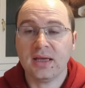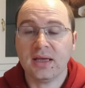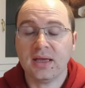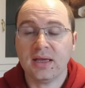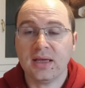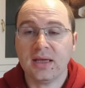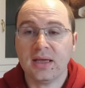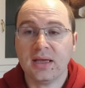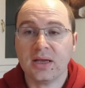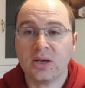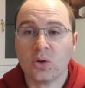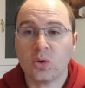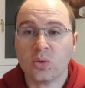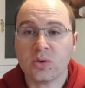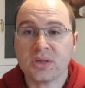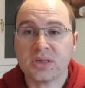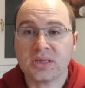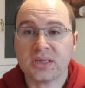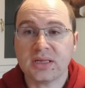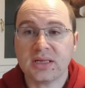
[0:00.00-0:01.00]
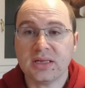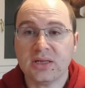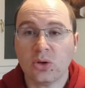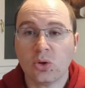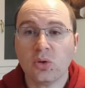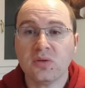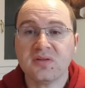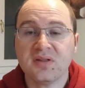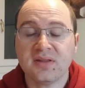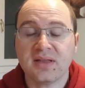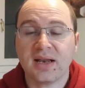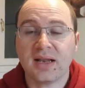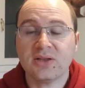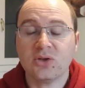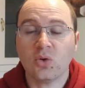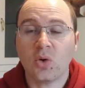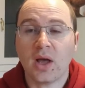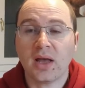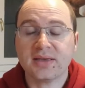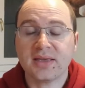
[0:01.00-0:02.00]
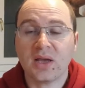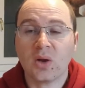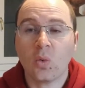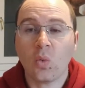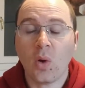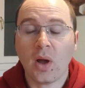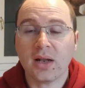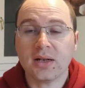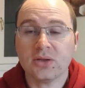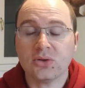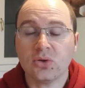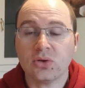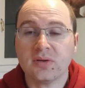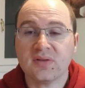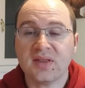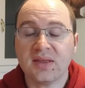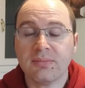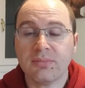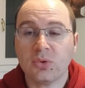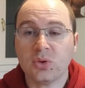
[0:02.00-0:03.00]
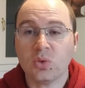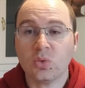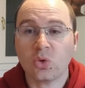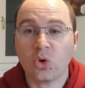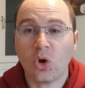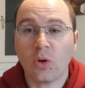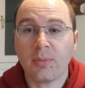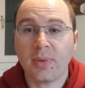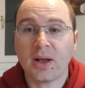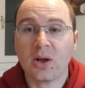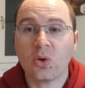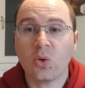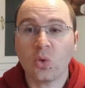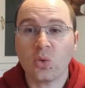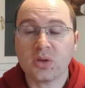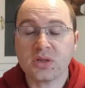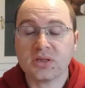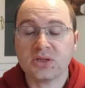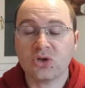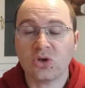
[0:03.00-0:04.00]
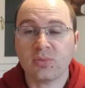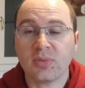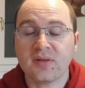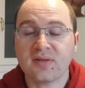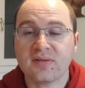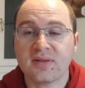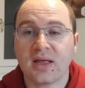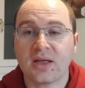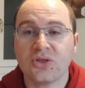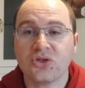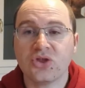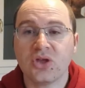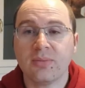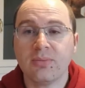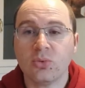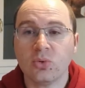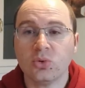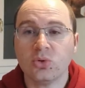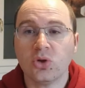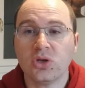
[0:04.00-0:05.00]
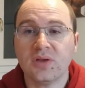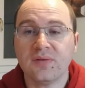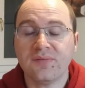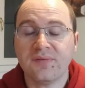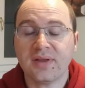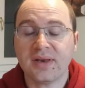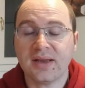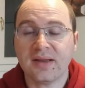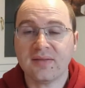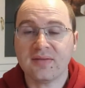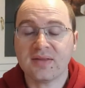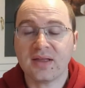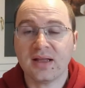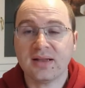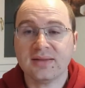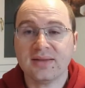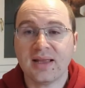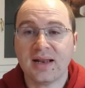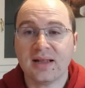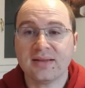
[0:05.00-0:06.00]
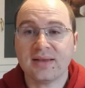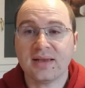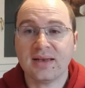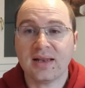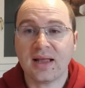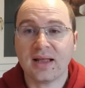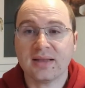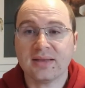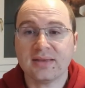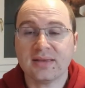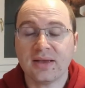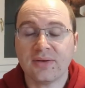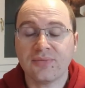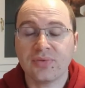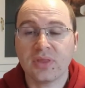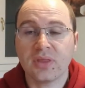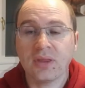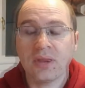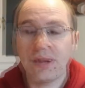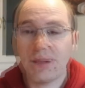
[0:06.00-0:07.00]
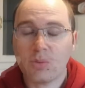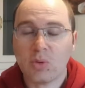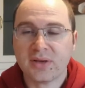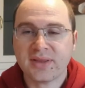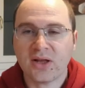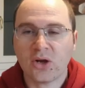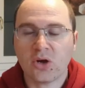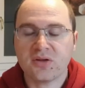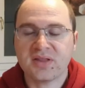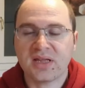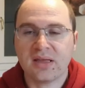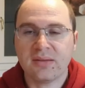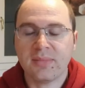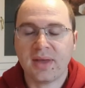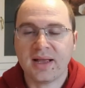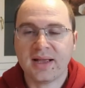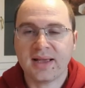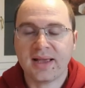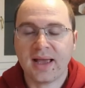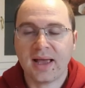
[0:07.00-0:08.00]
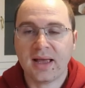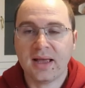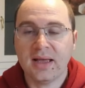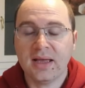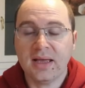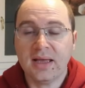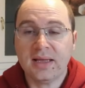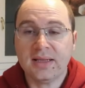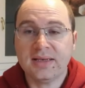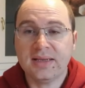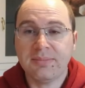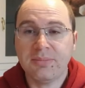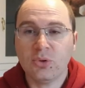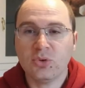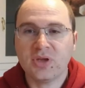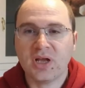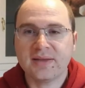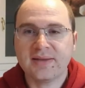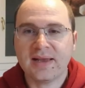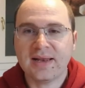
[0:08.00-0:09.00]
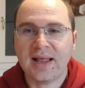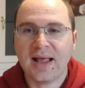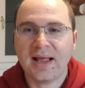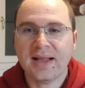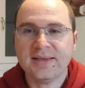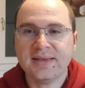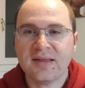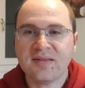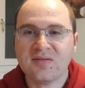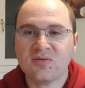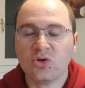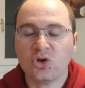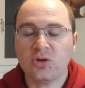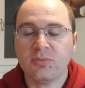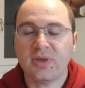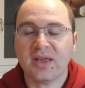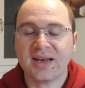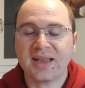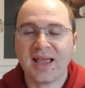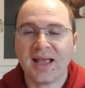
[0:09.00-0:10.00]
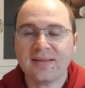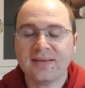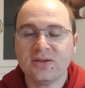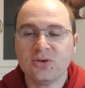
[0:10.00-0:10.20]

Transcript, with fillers: eh, consiglio, considerando anche quanto ad esempio in Europa costino i massaggi appunto a differenza della Thailandia. Quanta cosa che manca di più della Thailandia sono i mercati